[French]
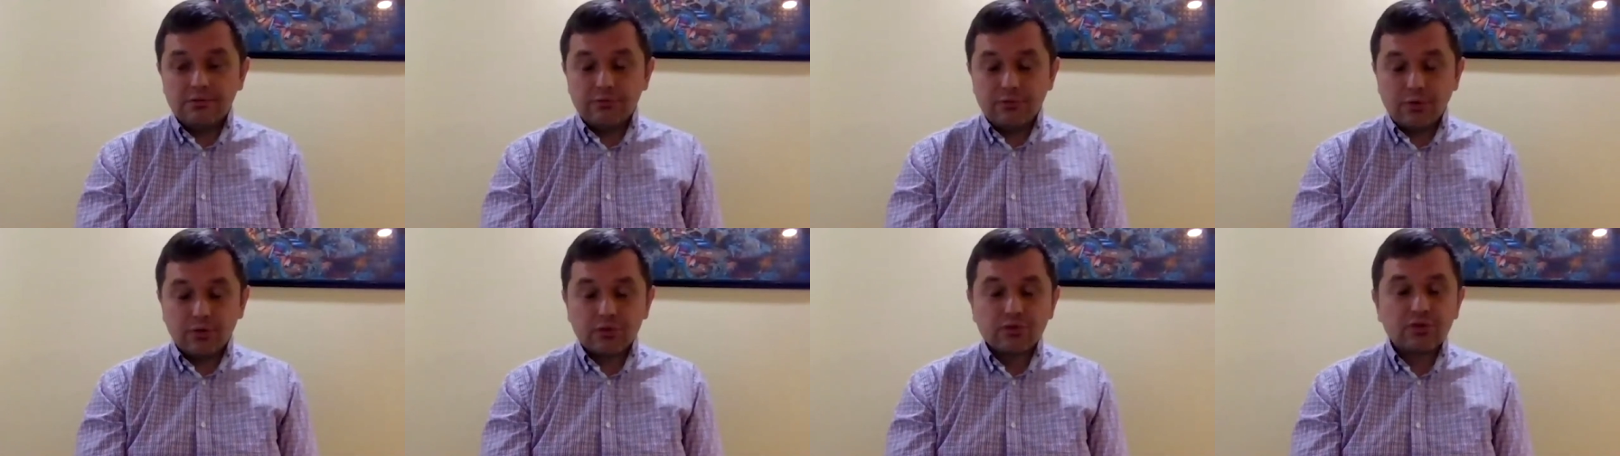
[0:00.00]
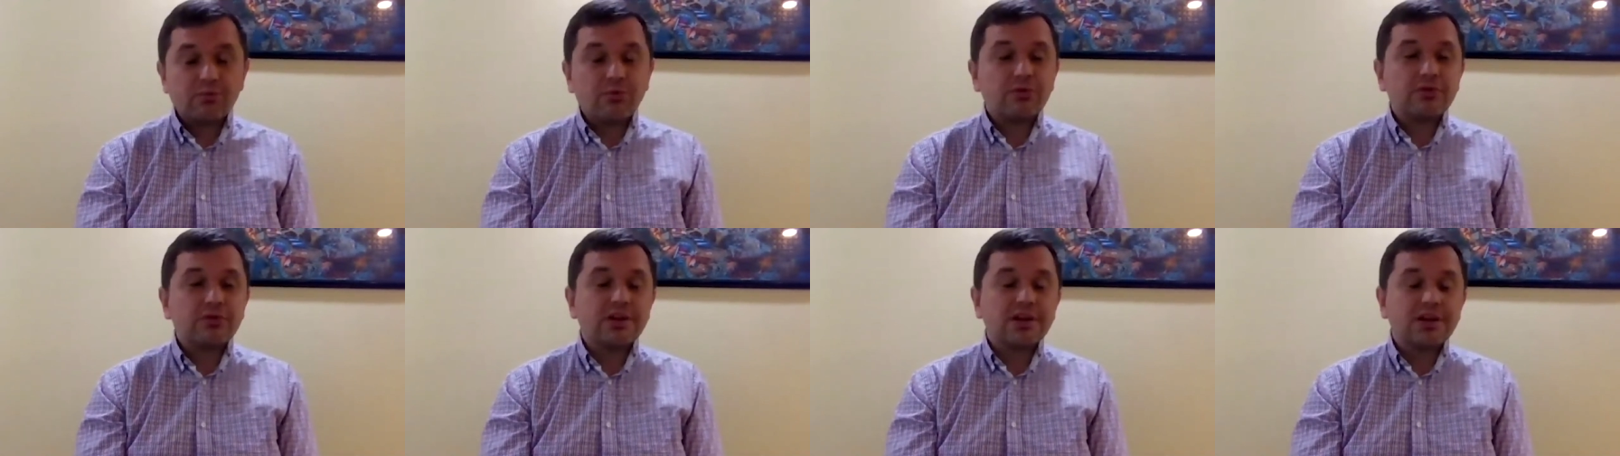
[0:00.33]

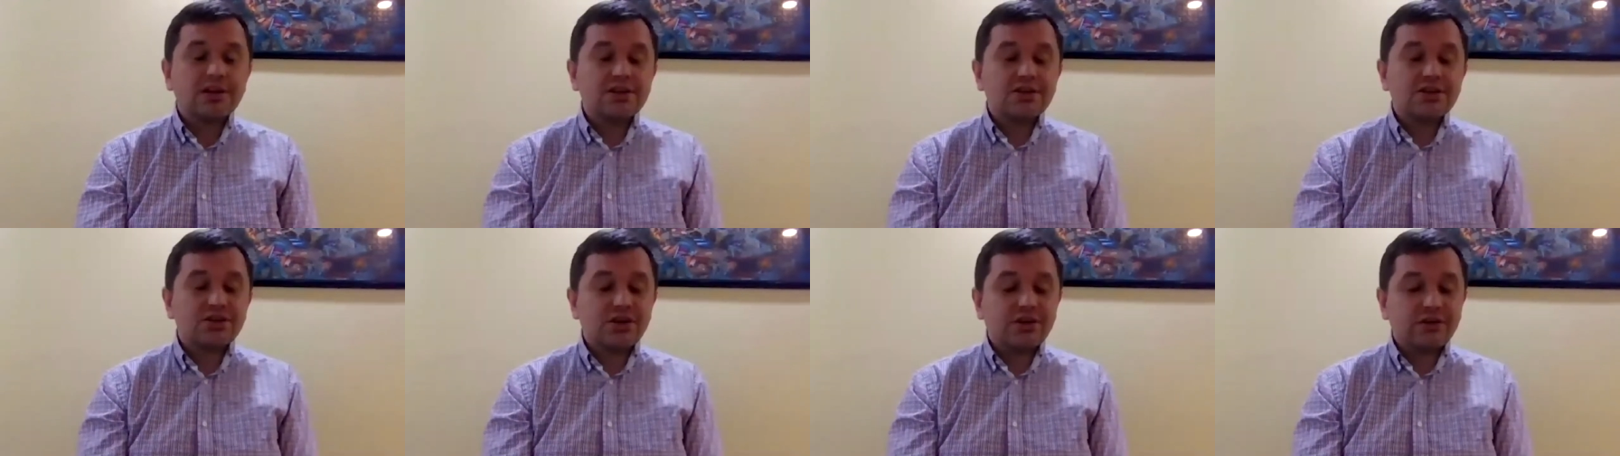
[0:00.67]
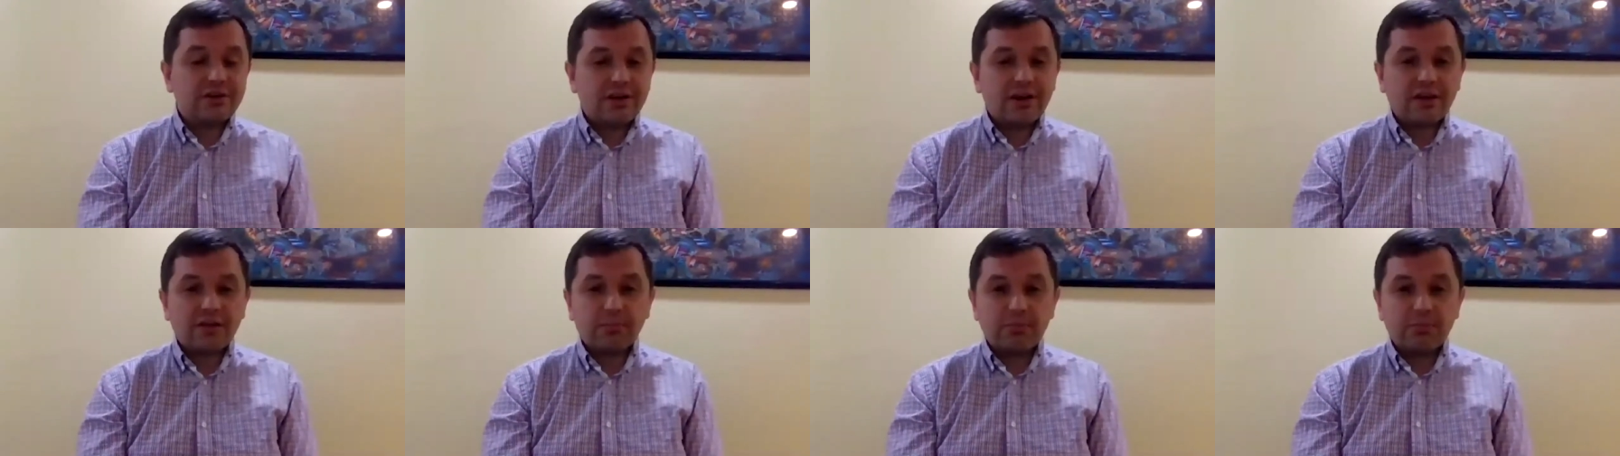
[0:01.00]
fortement négligé,
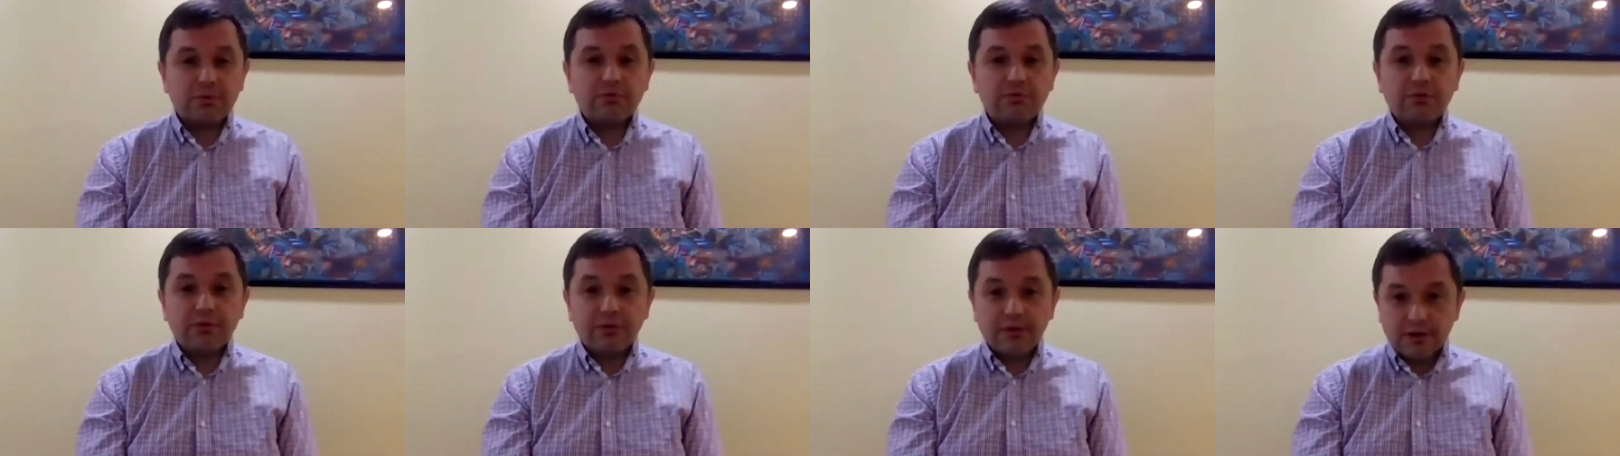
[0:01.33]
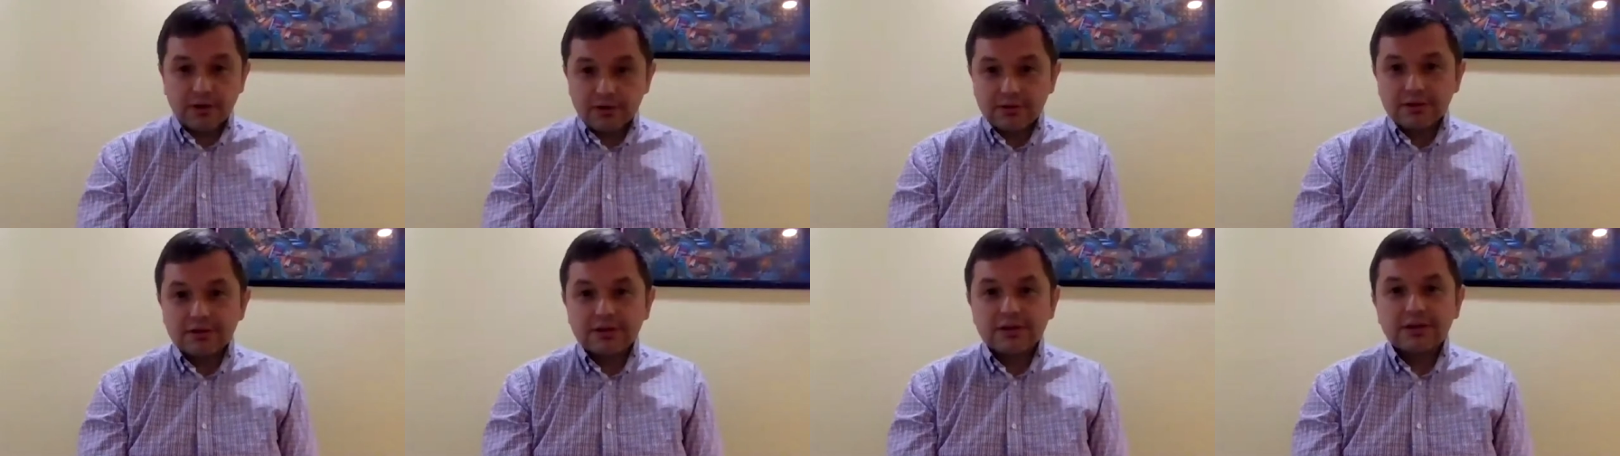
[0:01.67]
c'était l'aspect
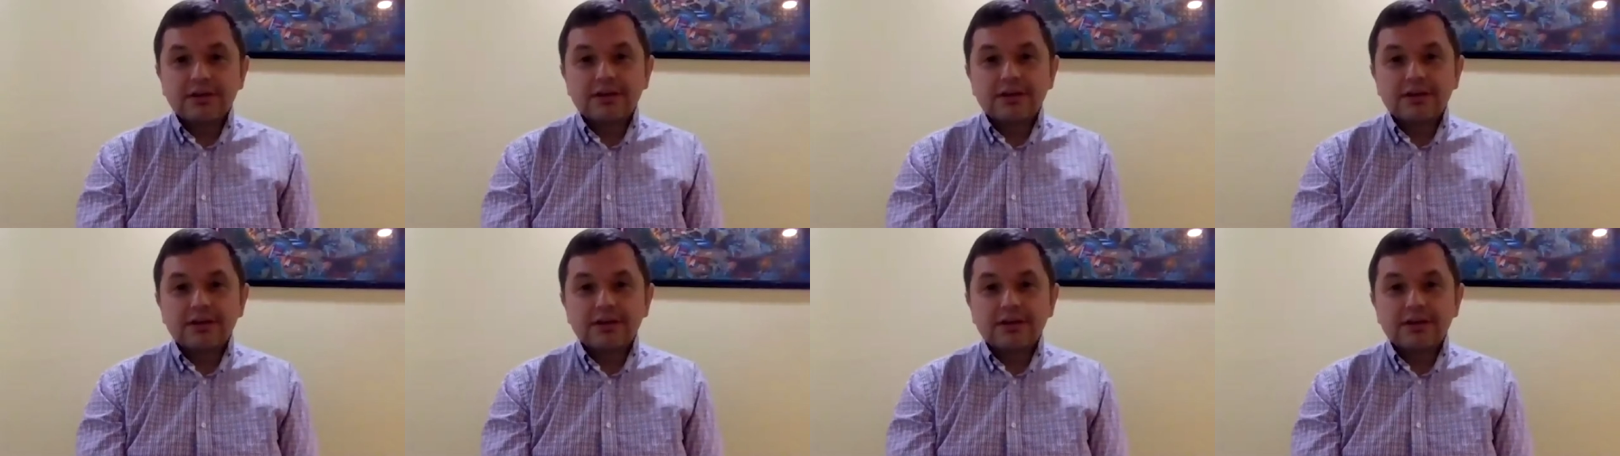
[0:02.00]
visa.